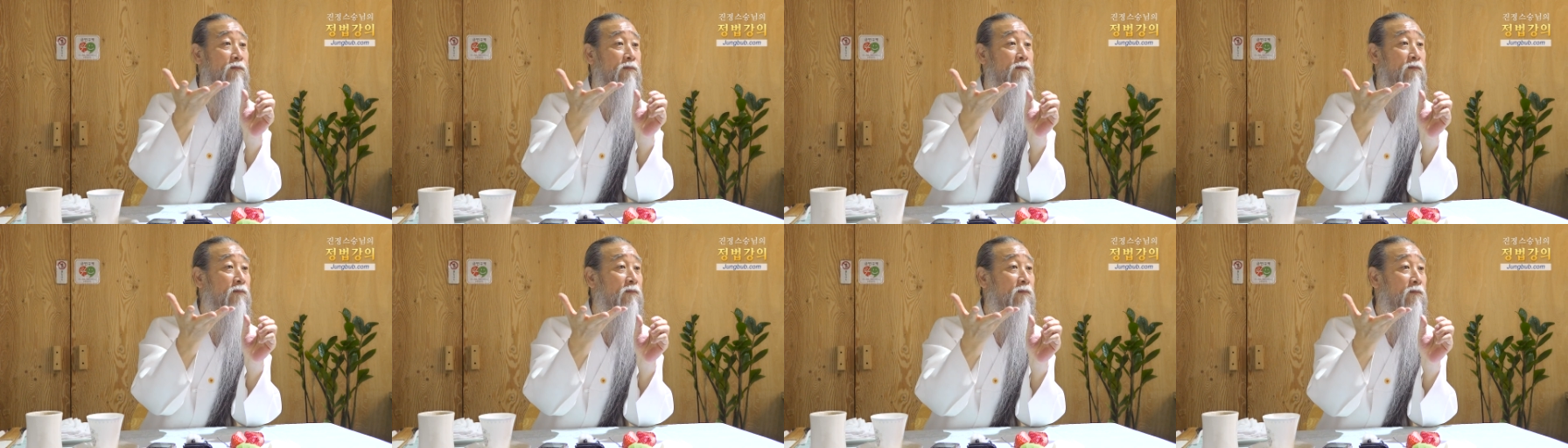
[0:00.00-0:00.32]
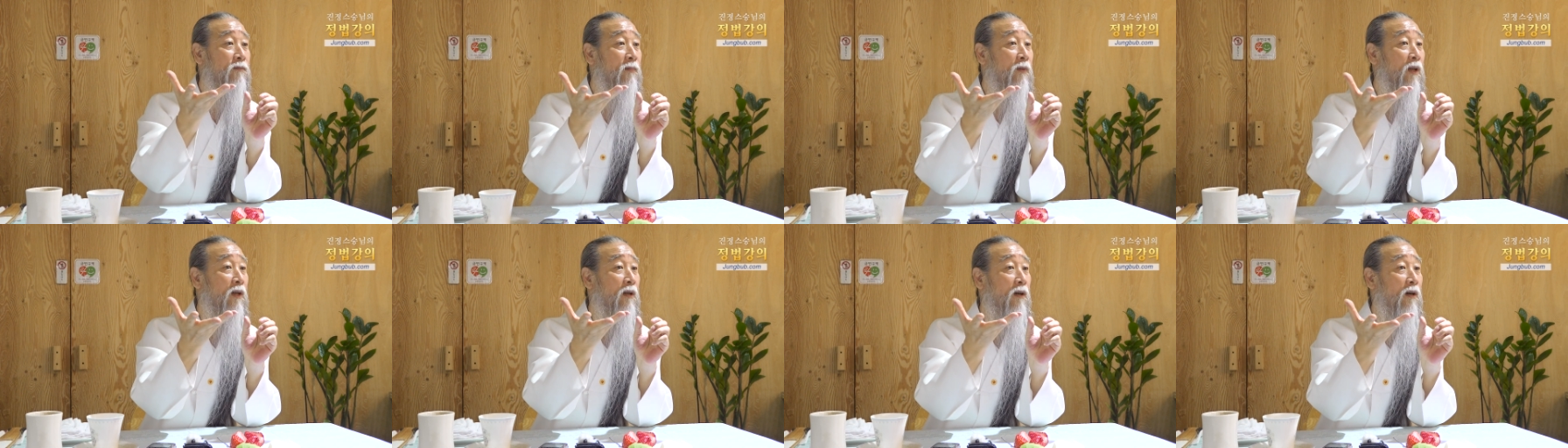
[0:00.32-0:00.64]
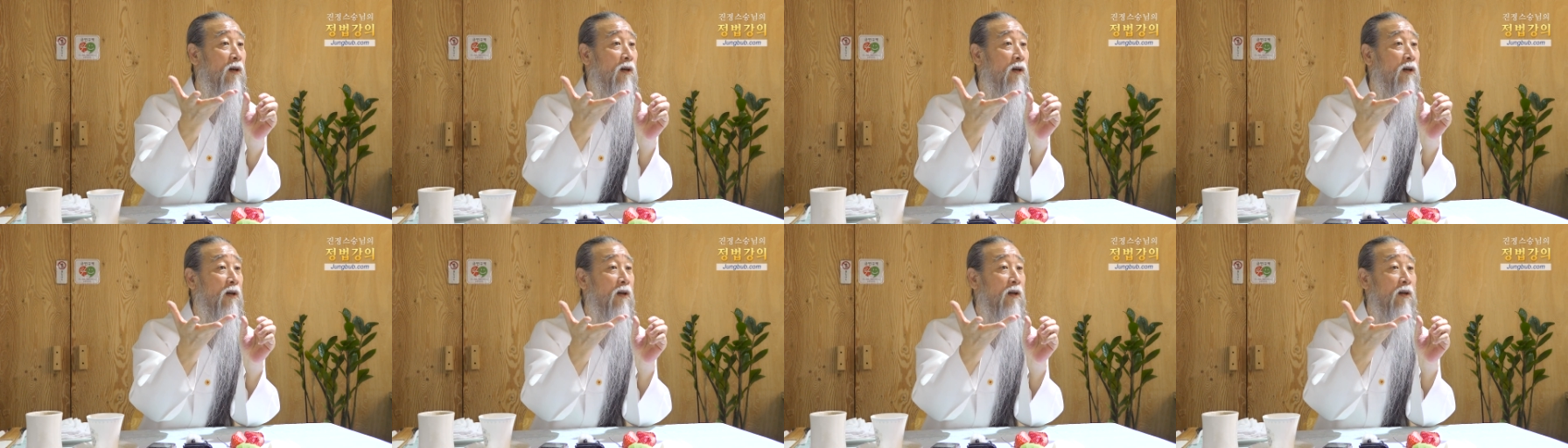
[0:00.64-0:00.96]
응?
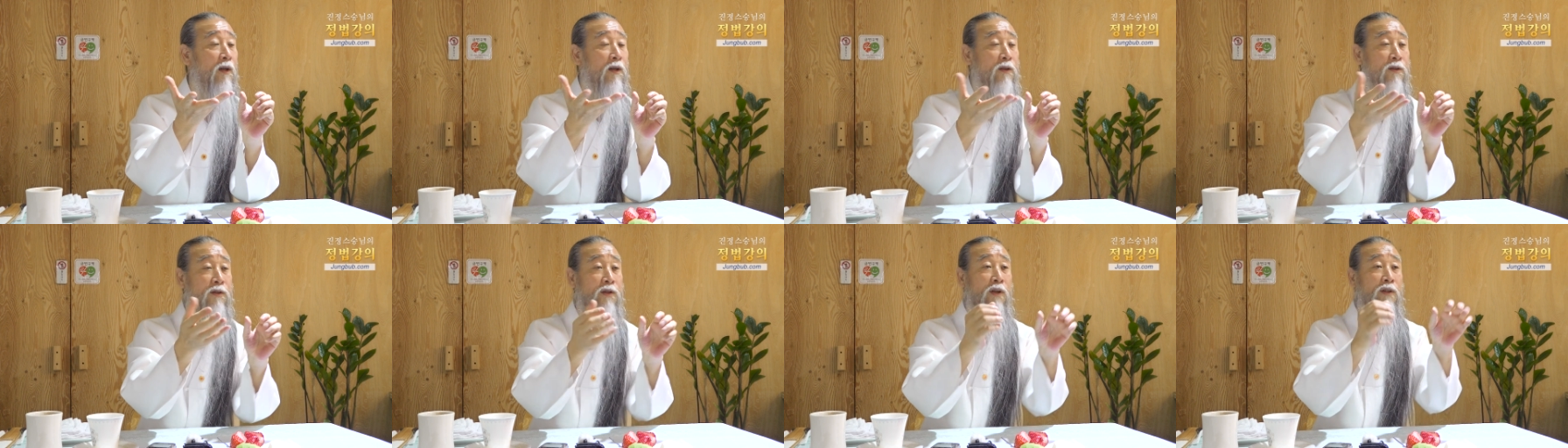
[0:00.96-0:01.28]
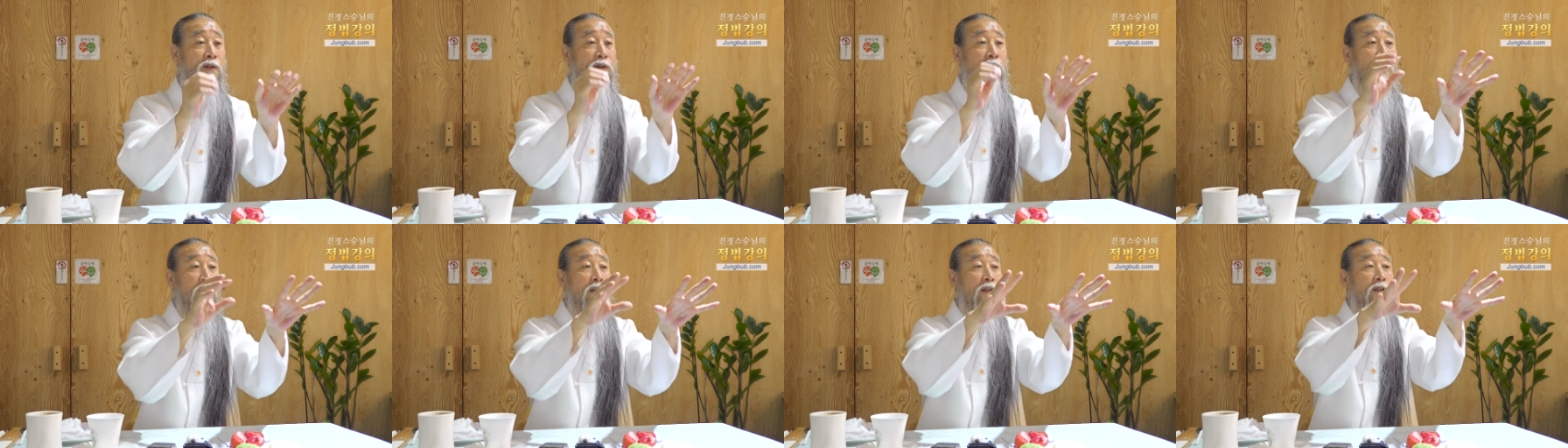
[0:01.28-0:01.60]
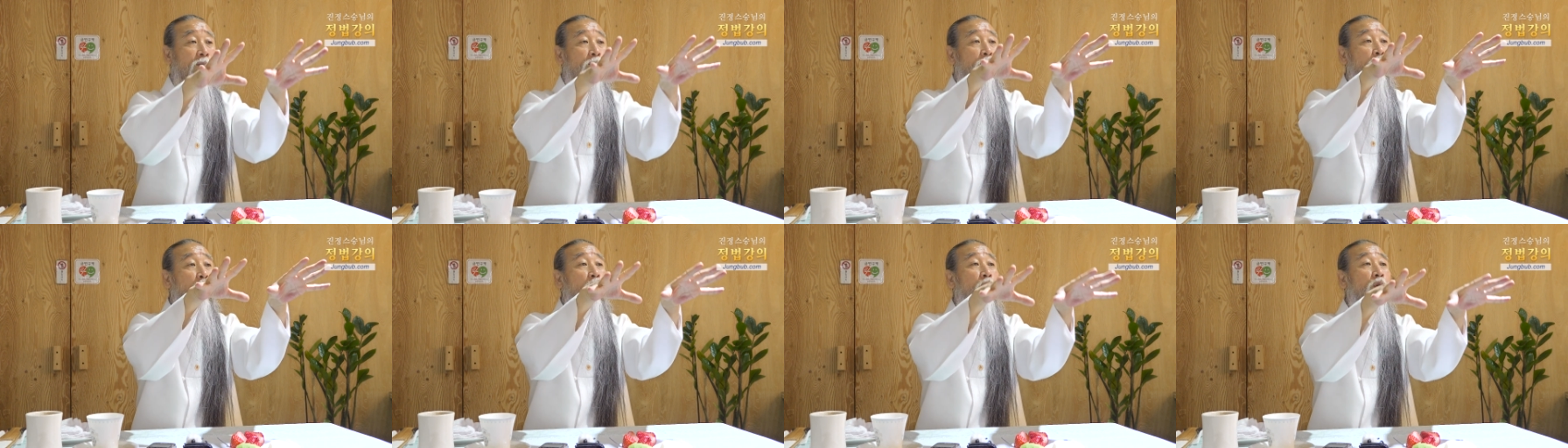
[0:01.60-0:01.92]
어,
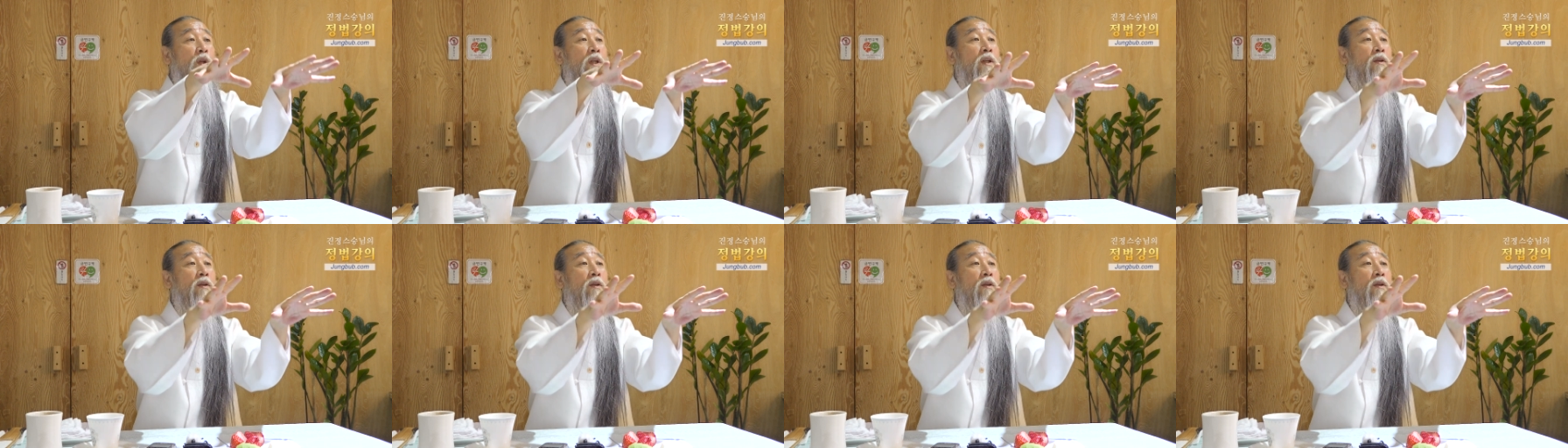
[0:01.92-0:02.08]
경제를 못